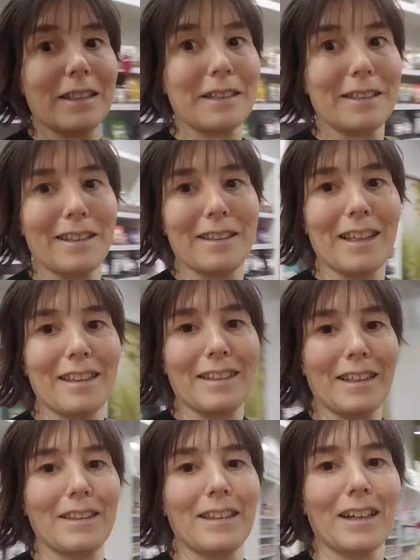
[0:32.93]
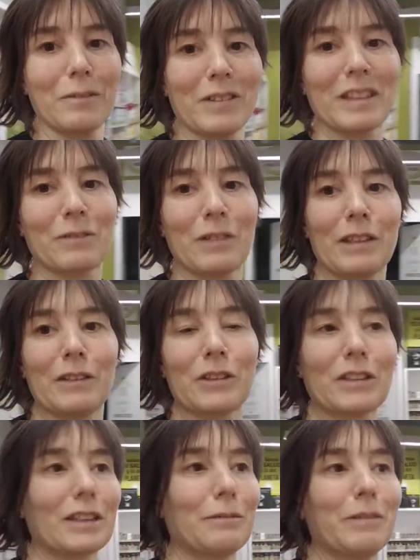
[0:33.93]
de tienda en tienda, pues
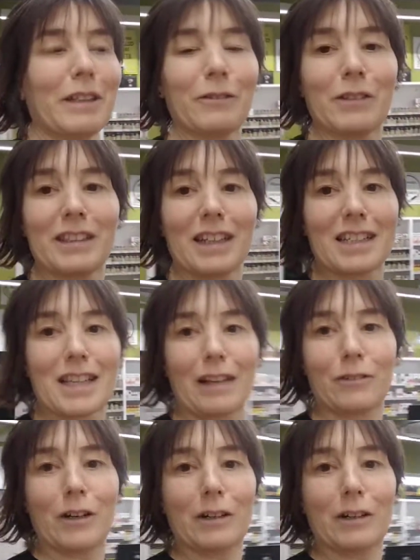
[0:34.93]
viendo siempre encuentras algo,